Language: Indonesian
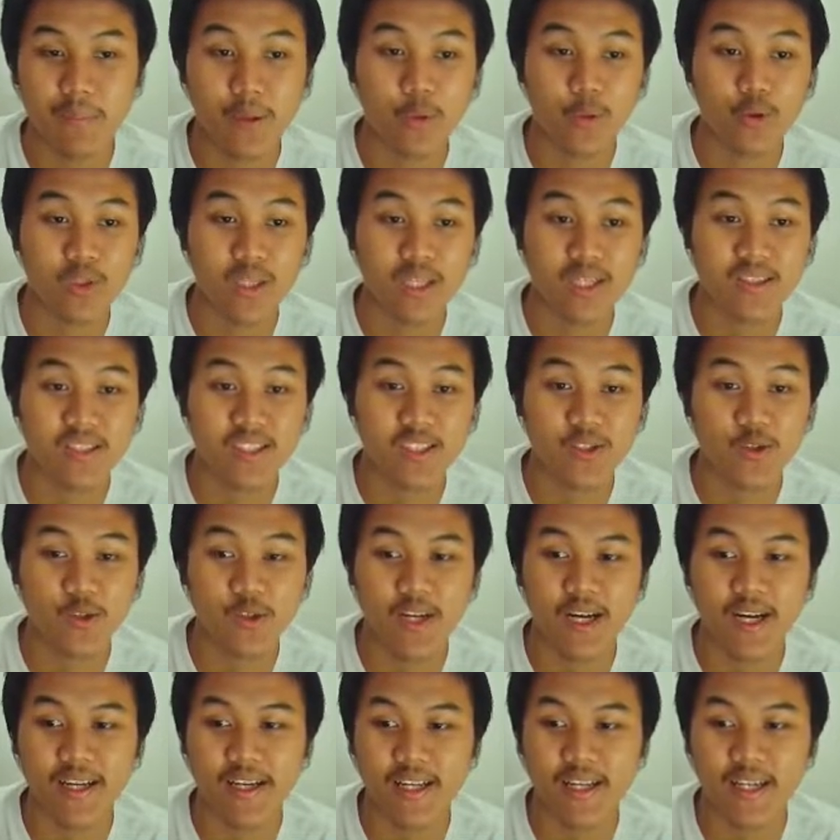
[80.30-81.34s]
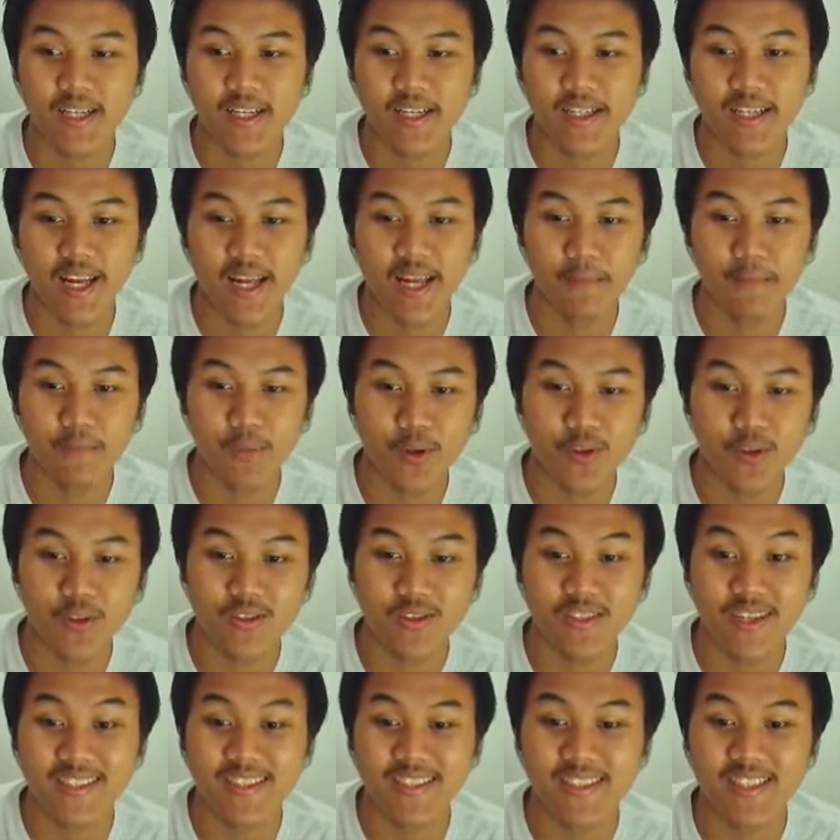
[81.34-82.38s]
berikutnya di sini juga ada Dylan Pros,
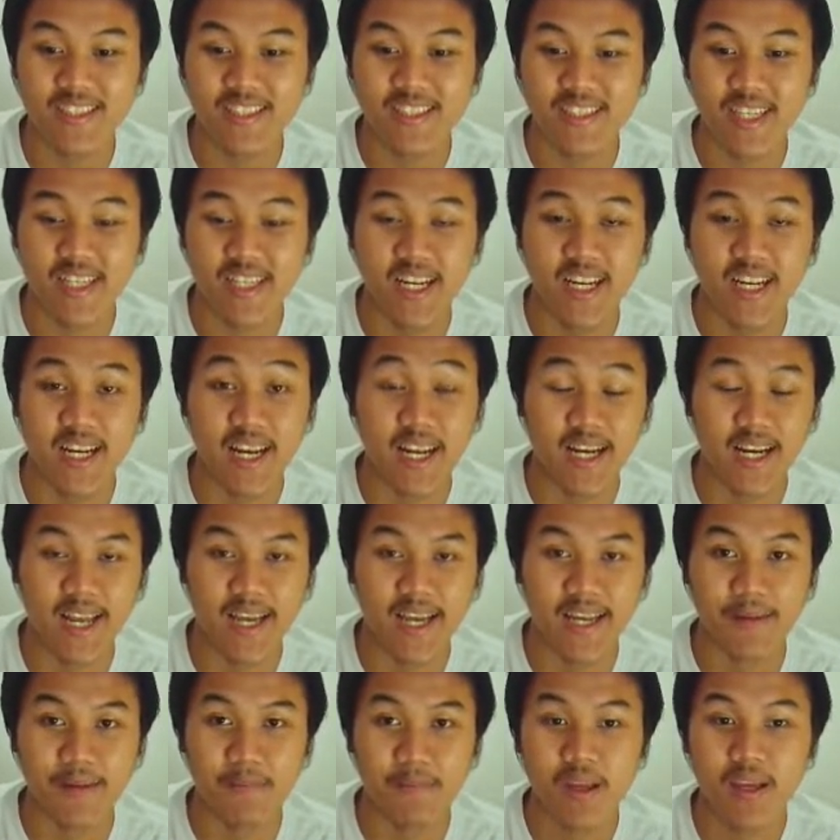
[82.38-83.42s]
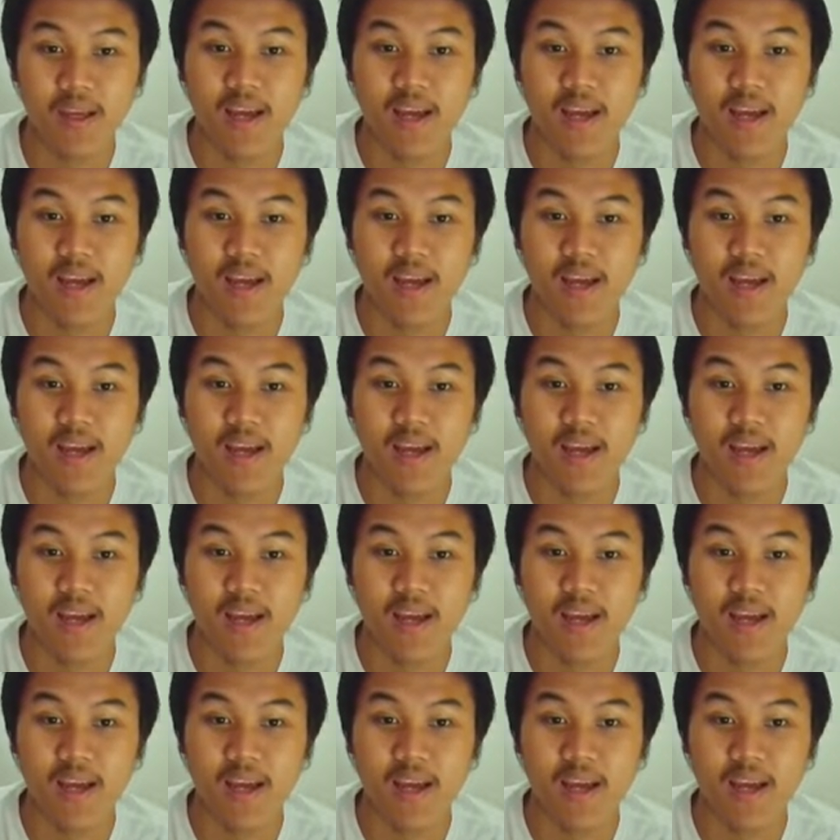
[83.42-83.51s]
Rachel Chia dan lain-lain.